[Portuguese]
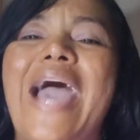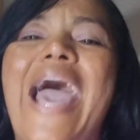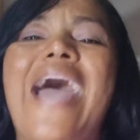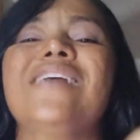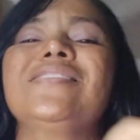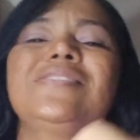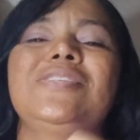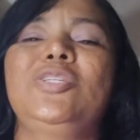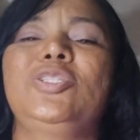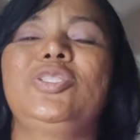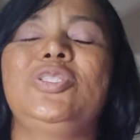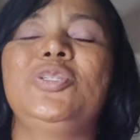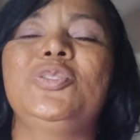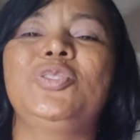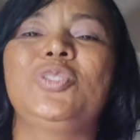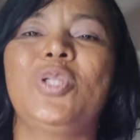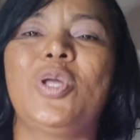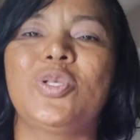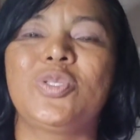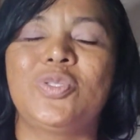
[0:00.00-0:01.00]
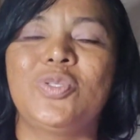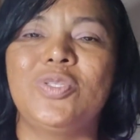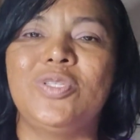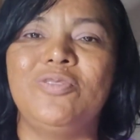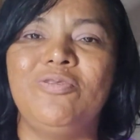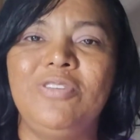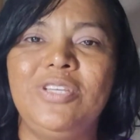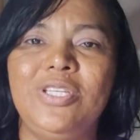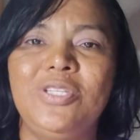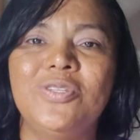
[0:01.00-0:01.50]
assistir os
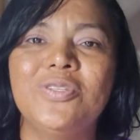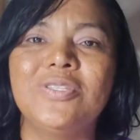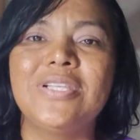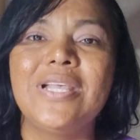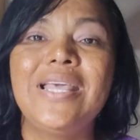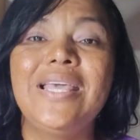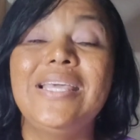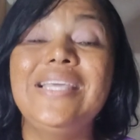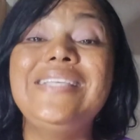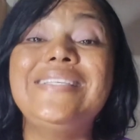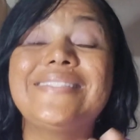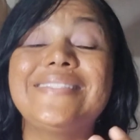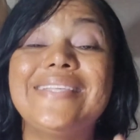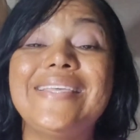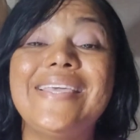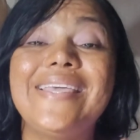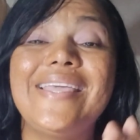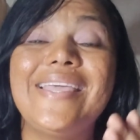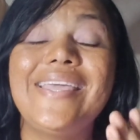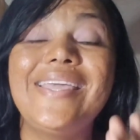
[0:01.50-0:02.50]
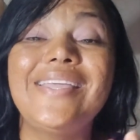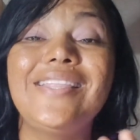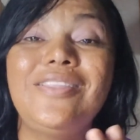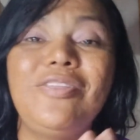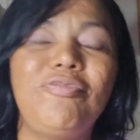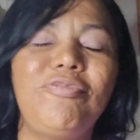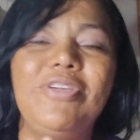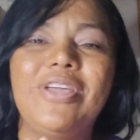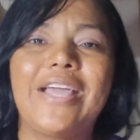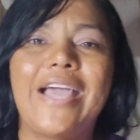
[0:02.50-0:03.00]
nossos vídeos e ser
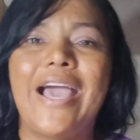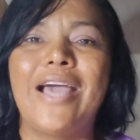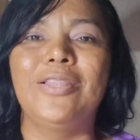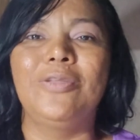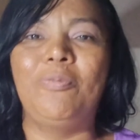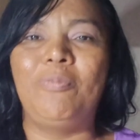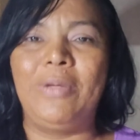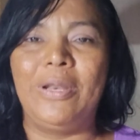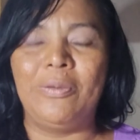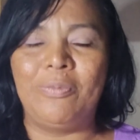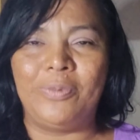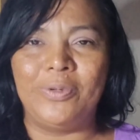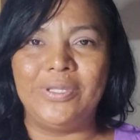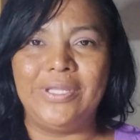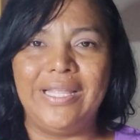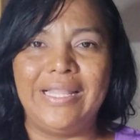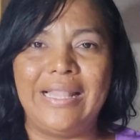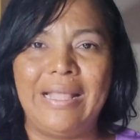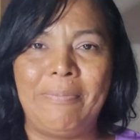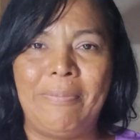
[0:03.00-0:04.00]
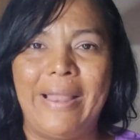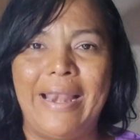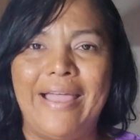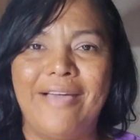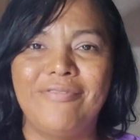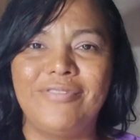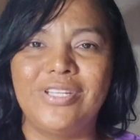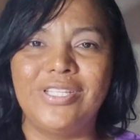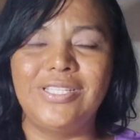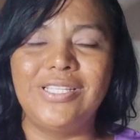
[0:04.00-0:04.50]
edificado pelo poder da
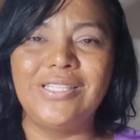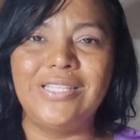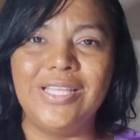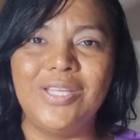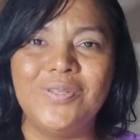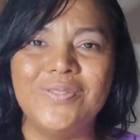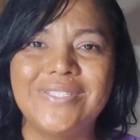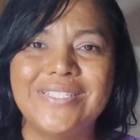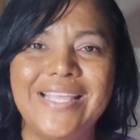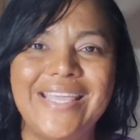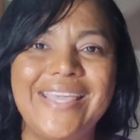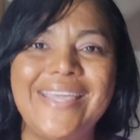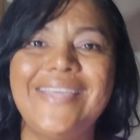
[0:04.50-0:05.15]
palavra de Deus.